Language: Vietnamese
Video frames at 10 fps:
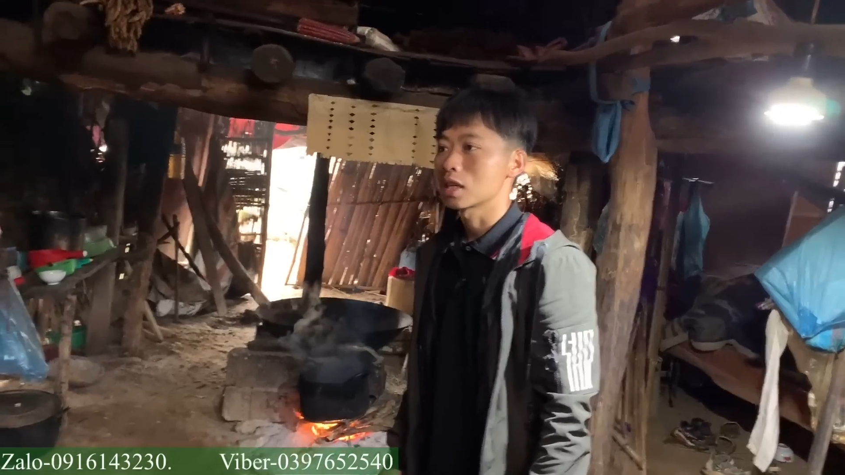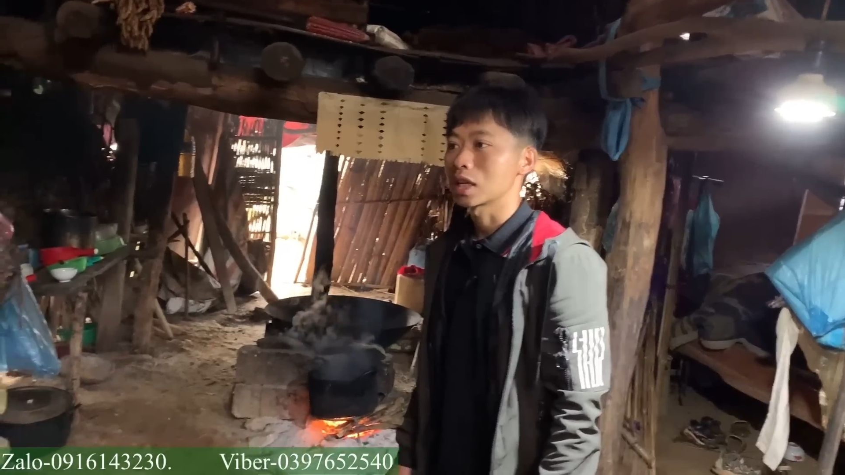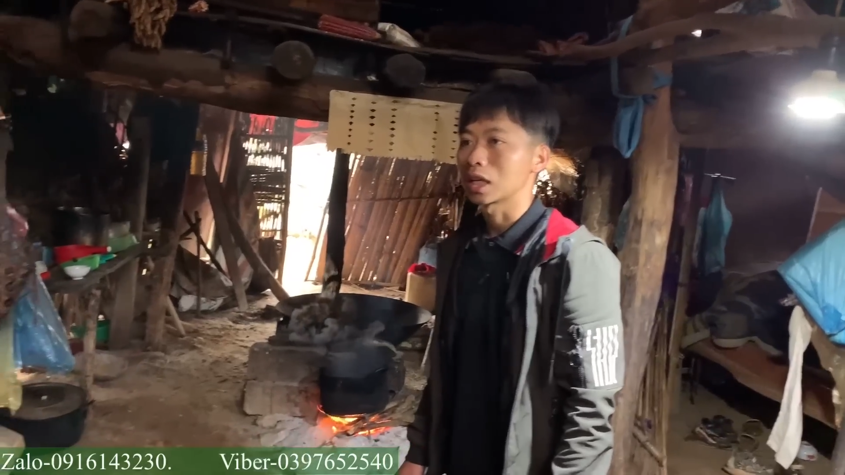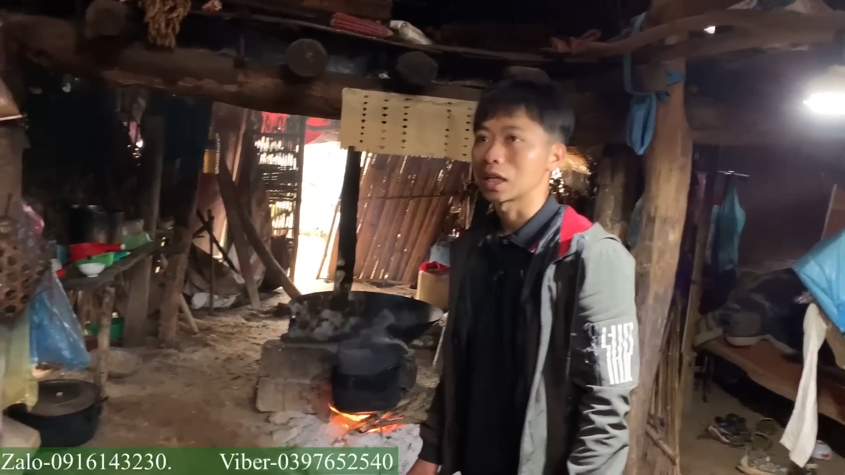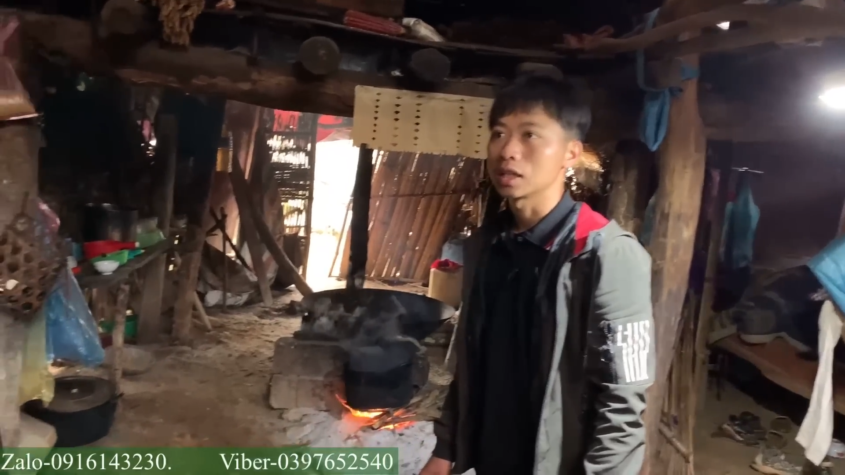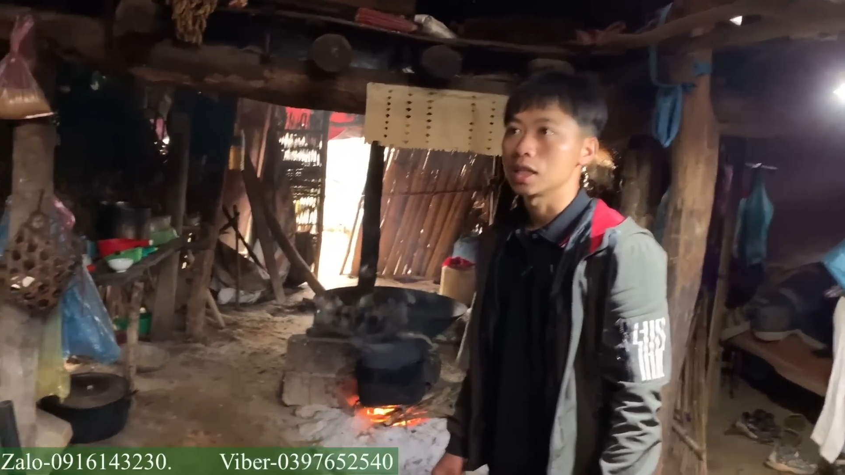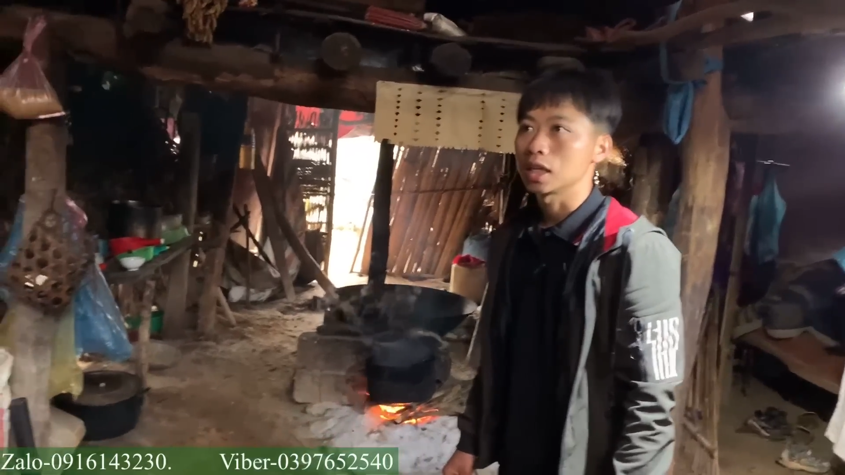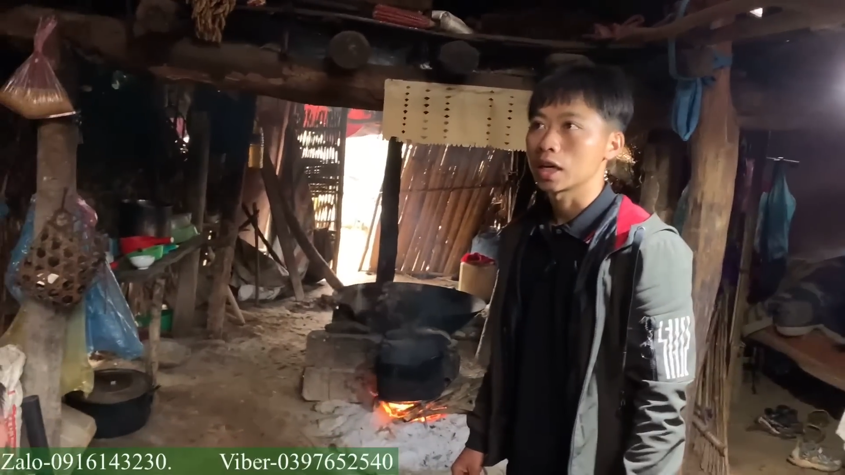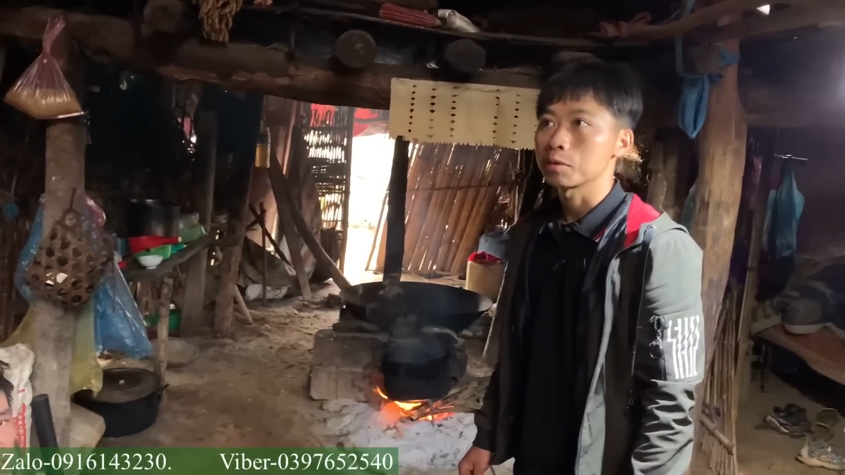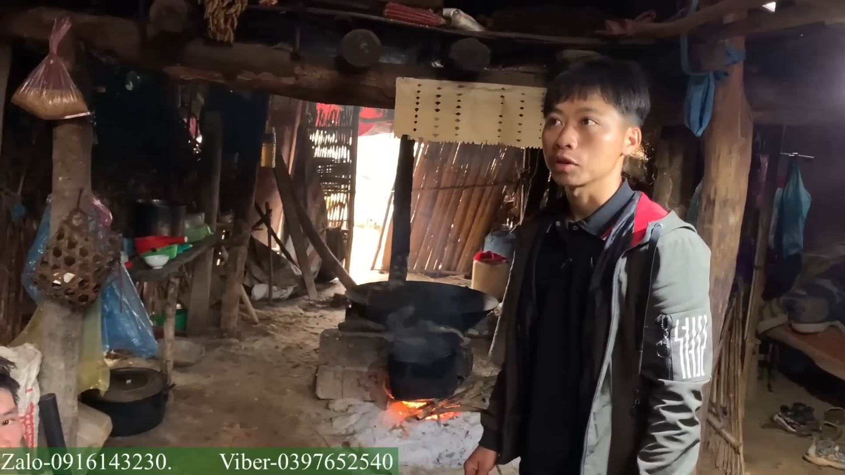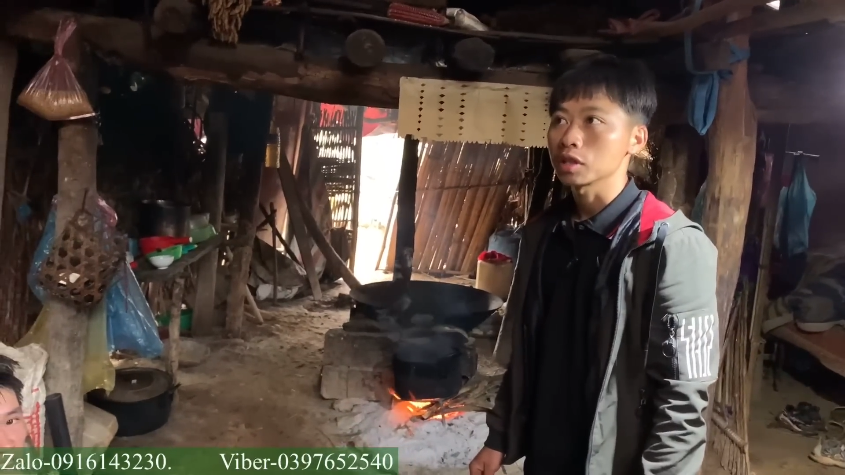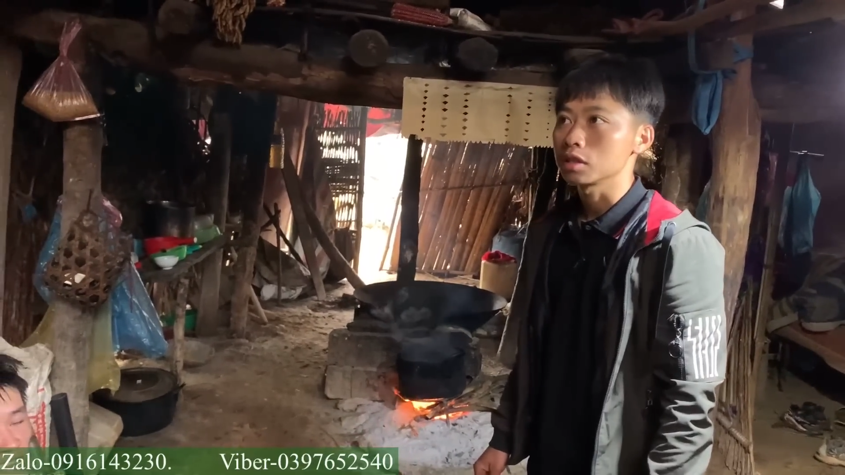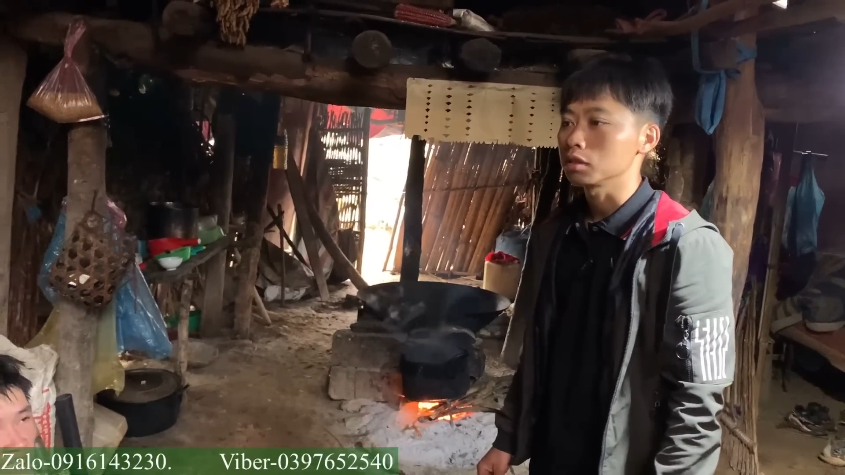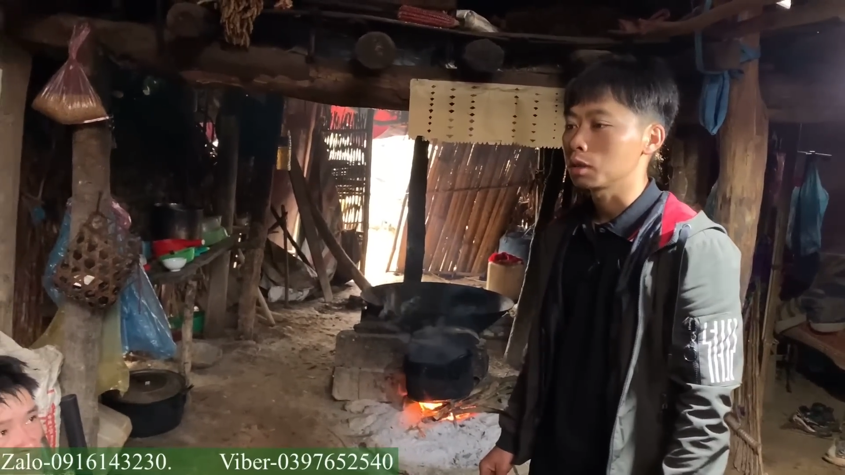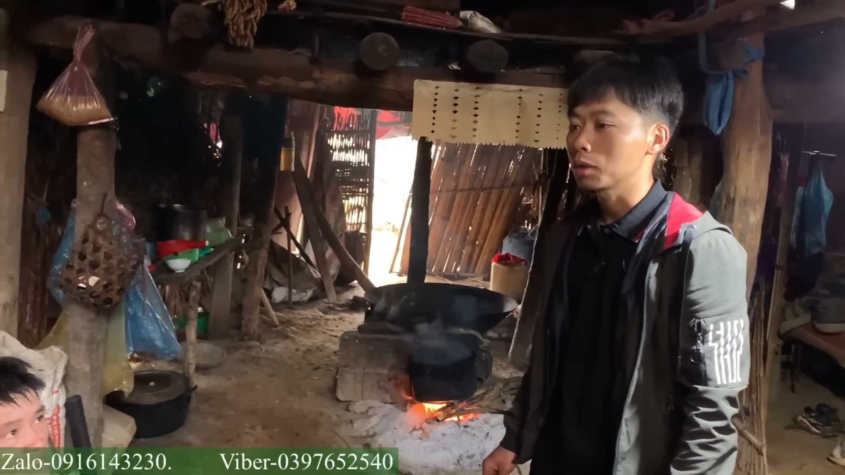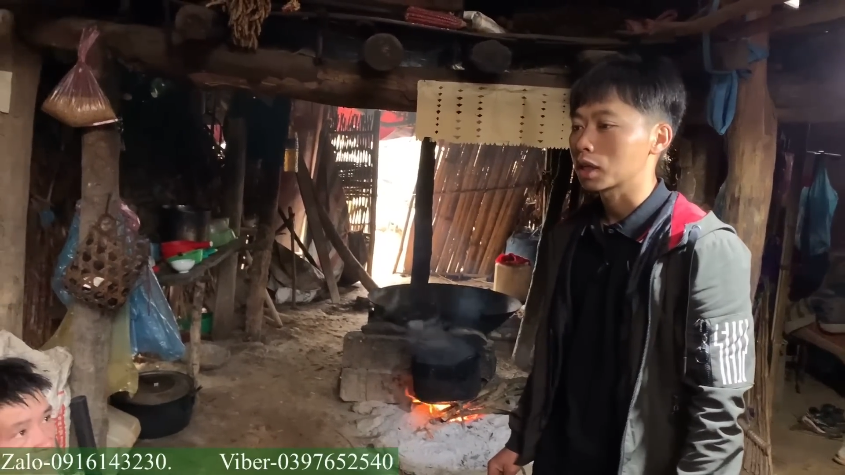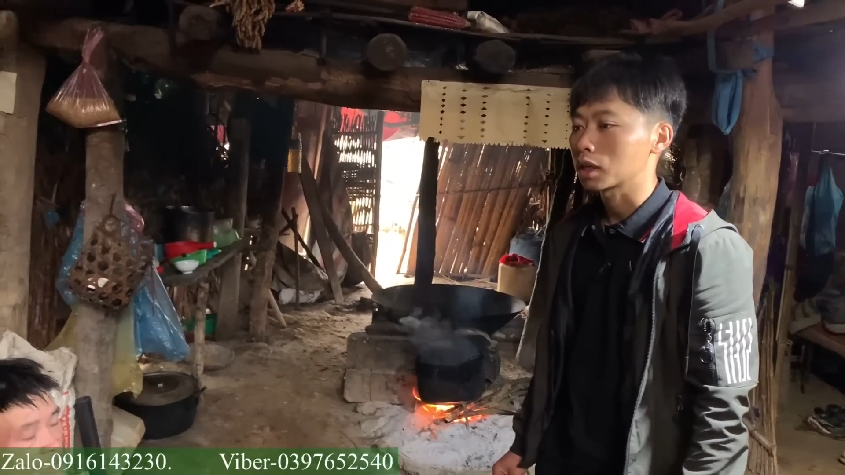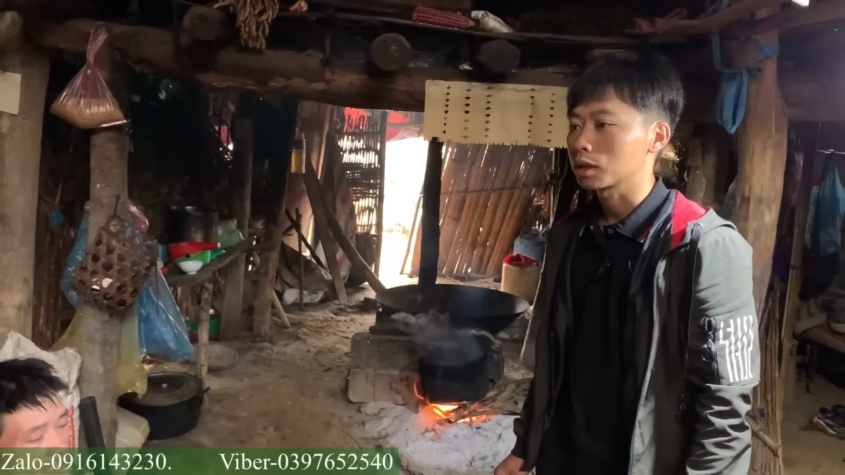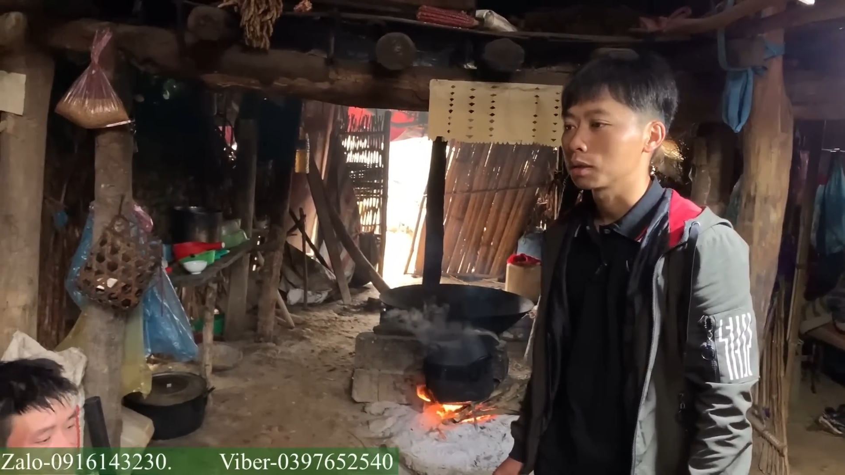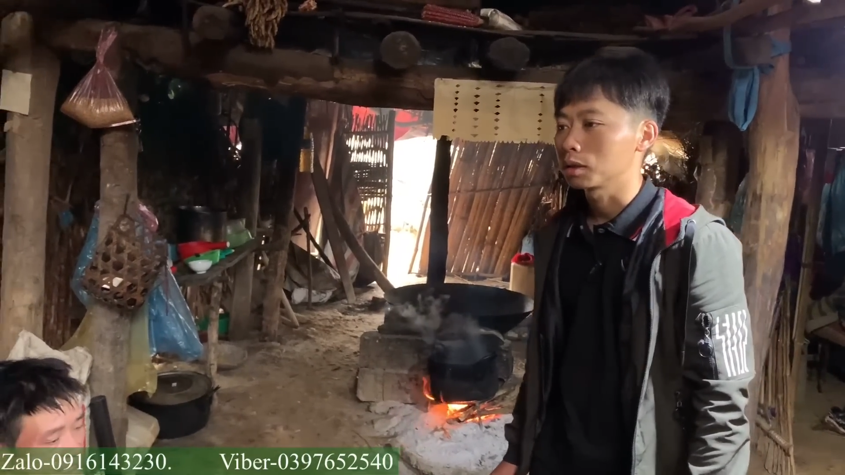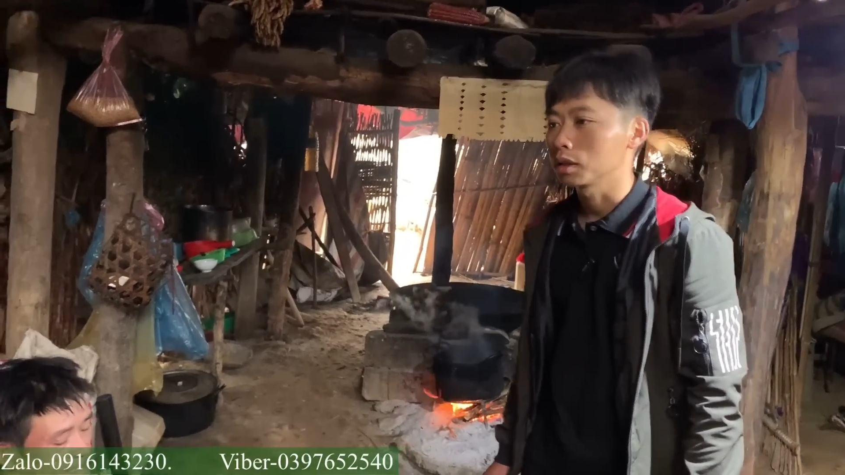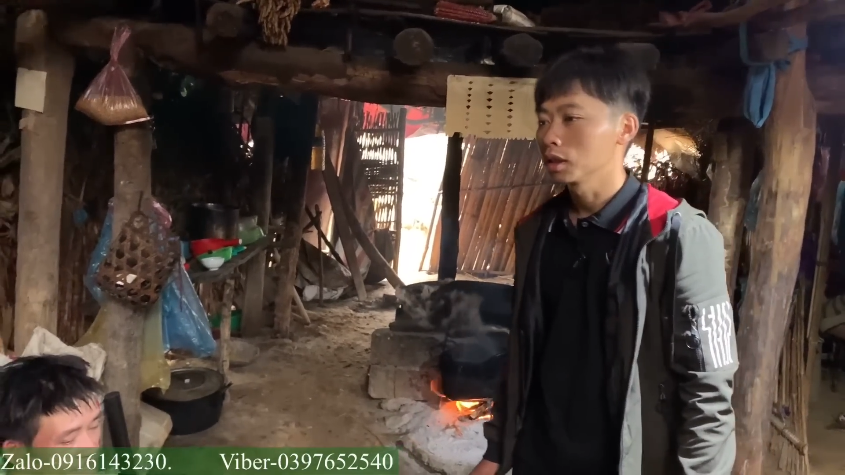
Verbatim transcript: gia đình này thì em nói thật sự nếu mà